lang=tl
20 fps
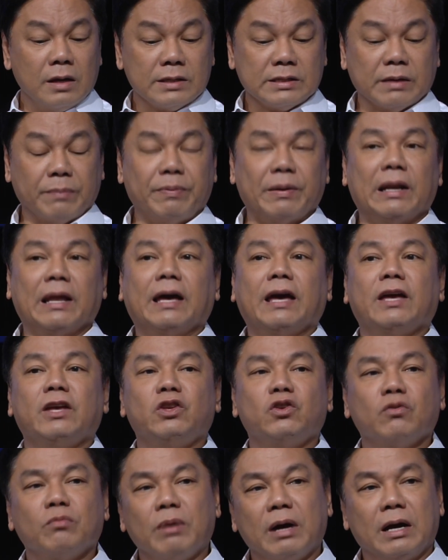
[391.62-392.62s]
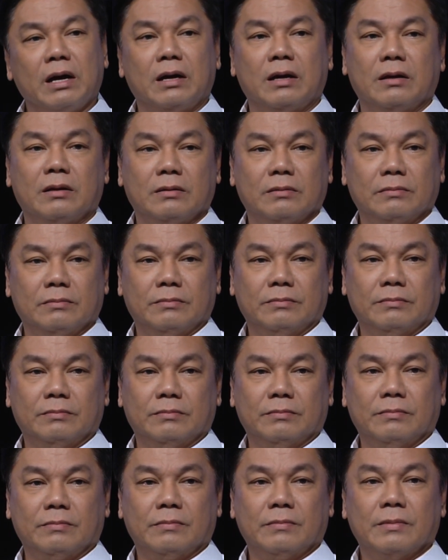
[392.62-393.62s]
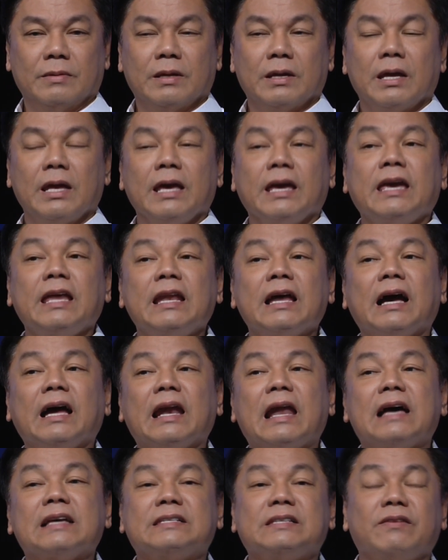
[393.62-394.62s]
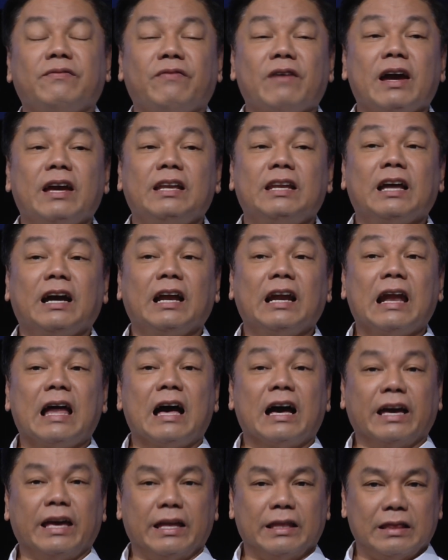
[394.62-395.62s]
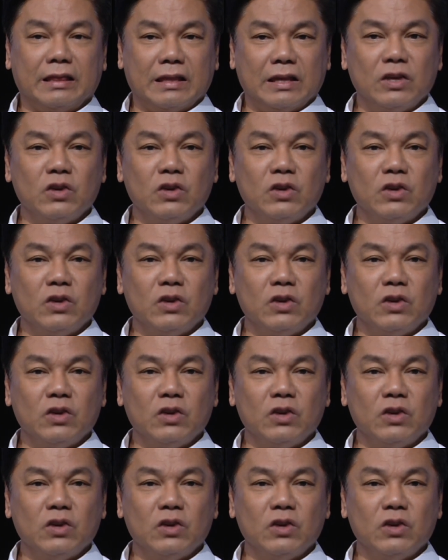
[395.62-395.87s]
Sa palagay nyo ba, kinaklasify ng langit